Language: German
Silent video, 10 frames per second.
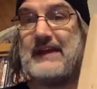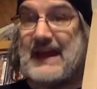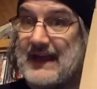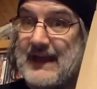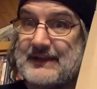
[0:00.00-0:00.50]

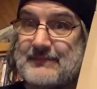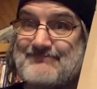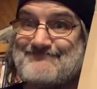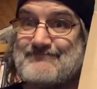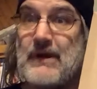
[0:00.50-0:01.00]
England,
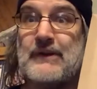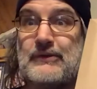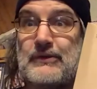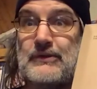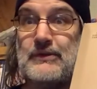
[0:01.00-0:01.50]

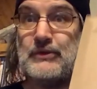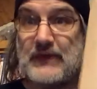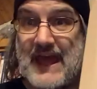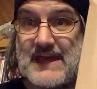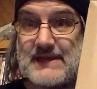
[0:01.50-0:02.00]
also
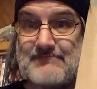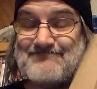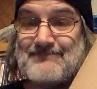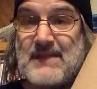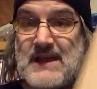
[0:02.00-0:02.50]
UK,
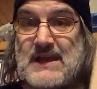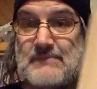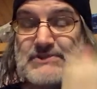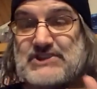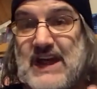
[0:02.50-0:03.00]

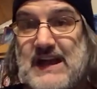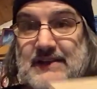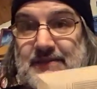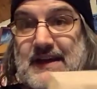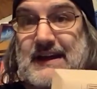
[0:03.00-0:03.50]

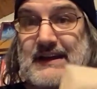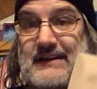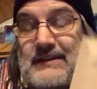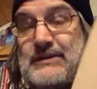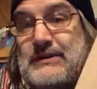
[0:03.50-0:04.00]
bestellt.
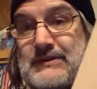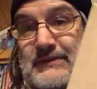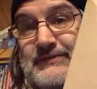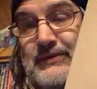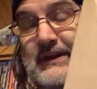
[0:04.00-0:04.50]
Wer äh,
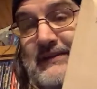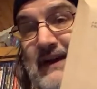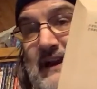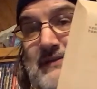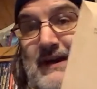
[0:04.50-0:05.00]
vor einer
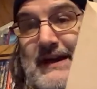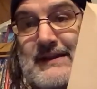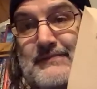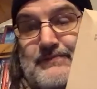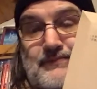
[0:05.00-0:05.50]
Weile
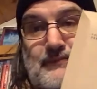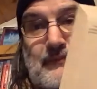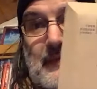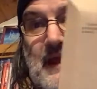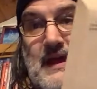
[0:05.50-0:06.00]
war
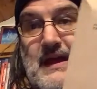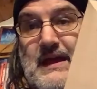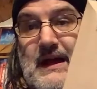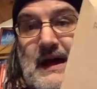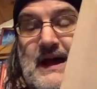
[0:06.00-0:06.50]

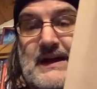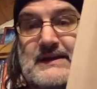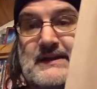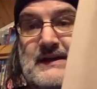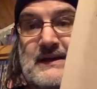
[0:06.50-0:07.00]

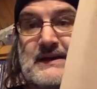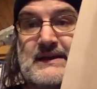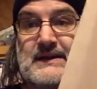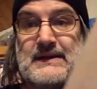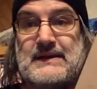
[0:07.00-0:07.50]
ein,
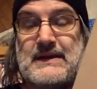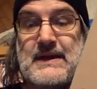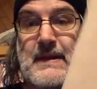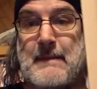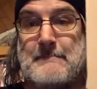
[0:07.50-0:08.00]
äh,
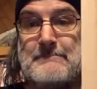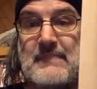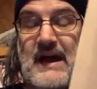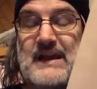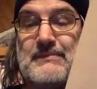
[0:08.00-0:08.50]

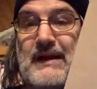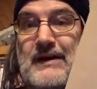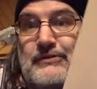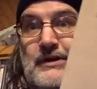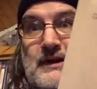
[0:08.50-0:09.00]
eine
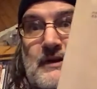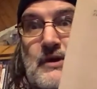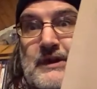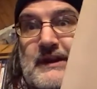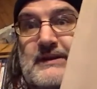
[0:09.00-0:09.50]
blah folge
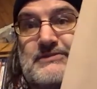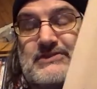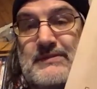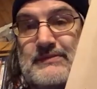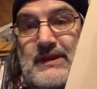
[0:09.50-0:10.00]
gehört, eine
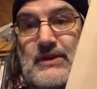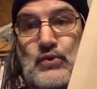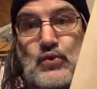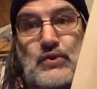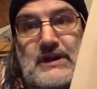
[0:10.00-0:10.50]
bestimmte,
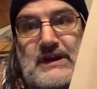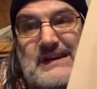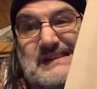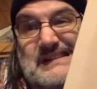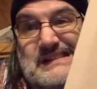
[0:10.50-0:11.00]
oder